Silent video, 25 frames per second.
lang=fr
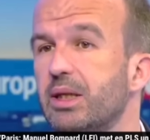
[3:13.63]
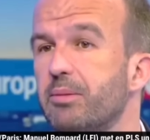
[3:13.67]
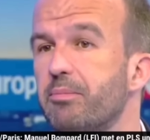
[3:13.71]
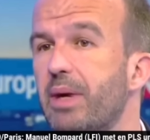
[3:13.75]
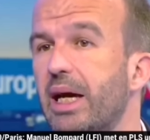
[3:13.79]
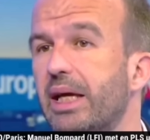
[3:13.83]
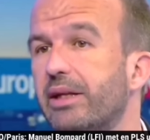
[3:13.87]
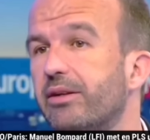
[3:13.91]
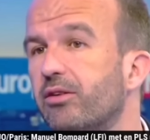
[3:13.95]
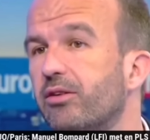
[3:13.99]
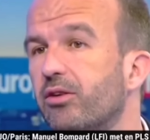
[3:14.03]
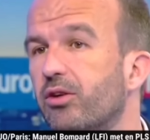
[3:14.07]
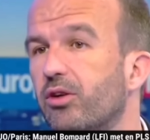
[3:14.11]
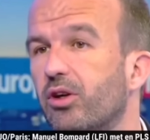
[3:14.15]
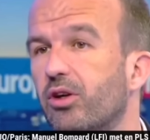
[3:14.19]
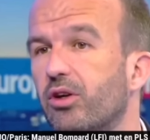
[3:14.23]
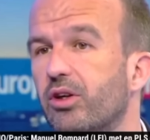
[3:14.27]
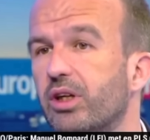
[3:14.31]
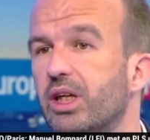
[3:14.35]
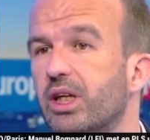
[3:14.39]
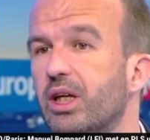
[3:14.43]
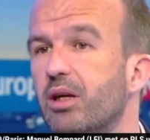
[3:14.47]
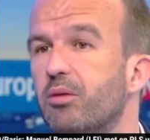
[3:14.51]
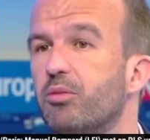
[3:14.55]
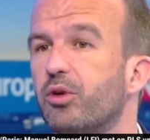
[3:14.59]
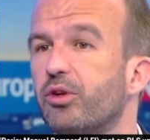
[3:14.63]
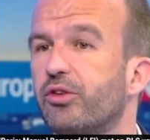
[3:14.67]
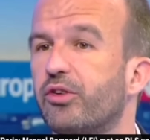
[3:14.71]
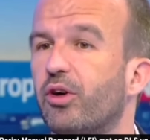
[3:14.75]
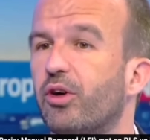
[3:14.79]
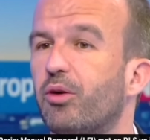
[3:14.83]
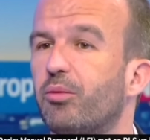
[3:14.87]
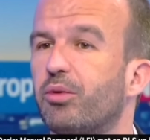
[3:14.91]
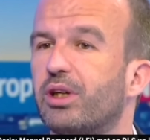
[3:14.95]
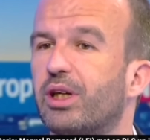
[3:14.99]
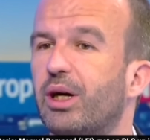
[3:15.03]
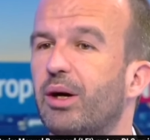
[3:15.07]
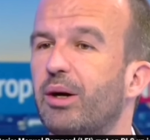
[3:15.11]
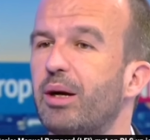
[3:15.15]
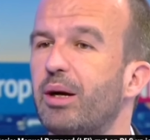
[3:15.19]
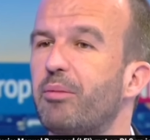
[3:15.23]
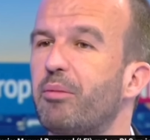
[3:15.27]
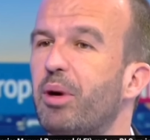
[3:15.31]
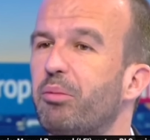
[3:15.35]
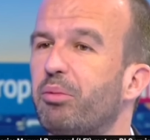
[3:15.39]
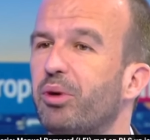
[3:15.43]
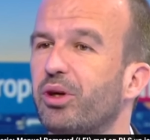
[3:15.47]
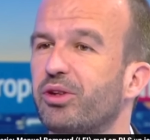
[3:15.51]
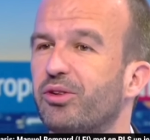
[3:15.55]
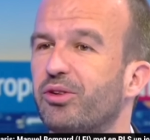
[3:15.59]
qui mène, il me semble quand
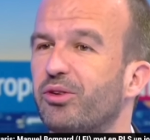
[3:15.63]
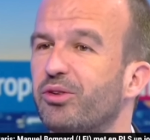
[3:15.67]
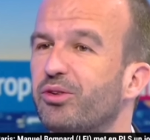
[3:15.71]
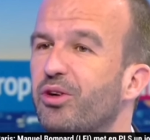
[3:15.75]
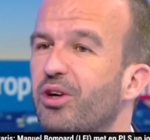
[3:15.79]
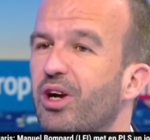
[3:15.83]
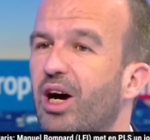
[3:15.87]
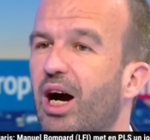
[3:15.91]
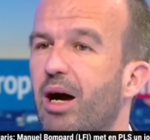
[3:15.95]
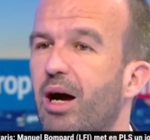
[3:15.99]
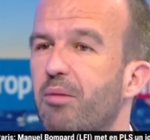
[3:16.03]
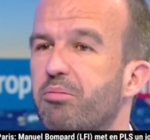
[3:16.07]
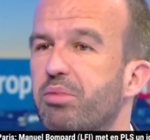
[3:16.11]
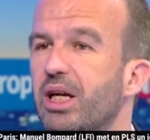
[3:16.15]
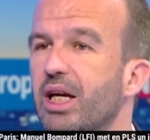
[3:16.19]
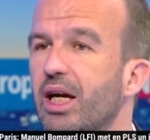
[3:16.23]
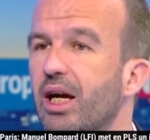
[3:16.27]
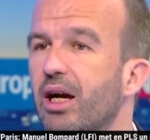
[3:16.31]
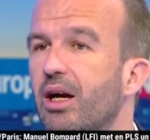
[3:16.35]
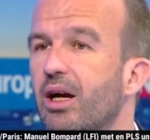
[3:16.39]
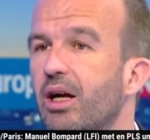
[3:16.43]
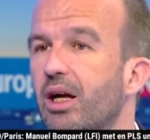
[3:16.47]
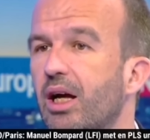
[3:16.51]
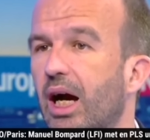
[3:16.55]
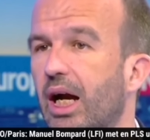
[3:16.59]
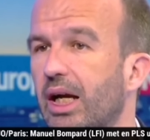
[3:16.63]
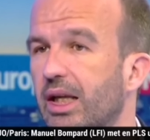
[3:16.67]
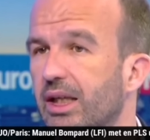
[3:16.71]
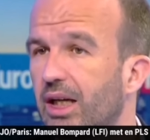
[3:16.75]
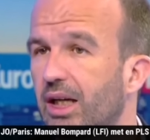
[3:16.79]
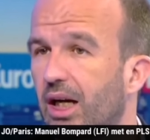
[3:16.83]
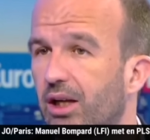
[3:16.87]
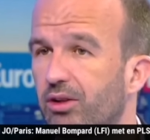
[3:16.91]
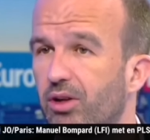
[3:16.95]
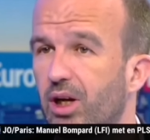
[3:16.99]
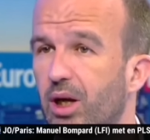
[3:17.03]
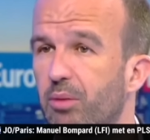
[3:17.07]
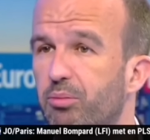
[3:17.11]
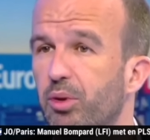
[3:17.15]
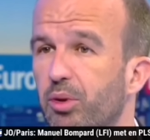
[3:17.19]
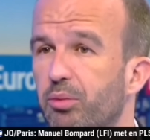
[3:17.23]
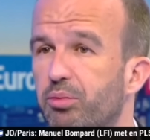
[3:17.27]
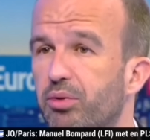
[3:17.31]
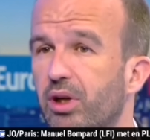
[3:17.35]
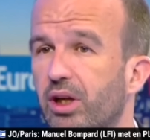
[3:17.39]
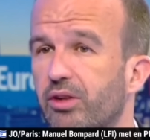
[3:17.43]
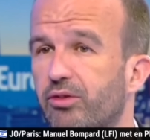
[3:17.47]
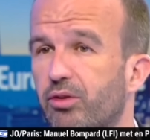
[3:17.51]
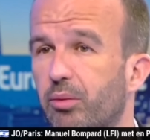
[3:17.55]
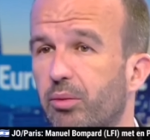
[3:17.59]
même important de le rappeler, à l'égard de la
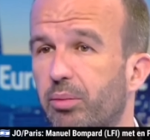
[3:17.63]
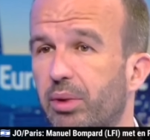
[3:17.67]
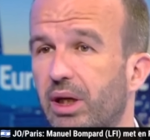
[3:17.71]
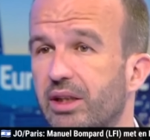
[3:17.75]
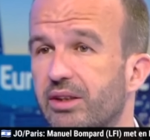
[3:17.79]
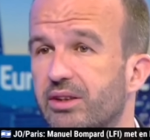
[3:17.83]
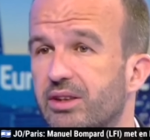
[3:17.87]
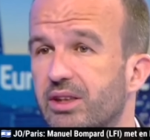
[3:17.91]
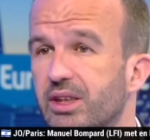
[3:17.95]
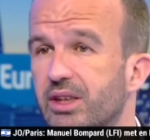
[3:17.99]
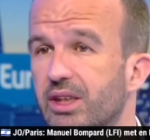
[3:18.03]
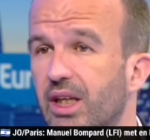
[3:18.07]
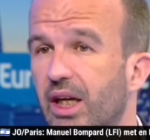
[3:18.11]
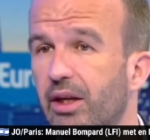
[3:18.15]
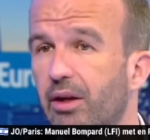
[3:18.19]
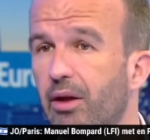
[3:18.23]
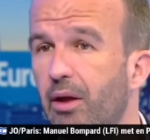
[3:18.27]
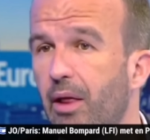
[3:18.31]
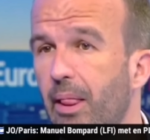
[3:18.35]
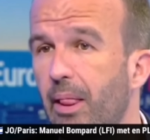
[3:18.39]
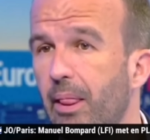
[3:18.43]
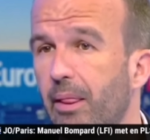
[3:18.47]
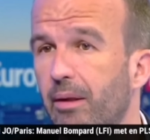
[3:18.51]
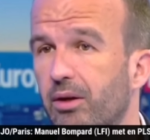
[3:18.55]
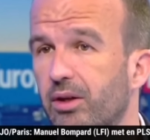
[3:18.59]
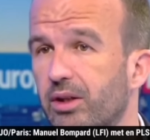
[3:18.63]
population palestinienne,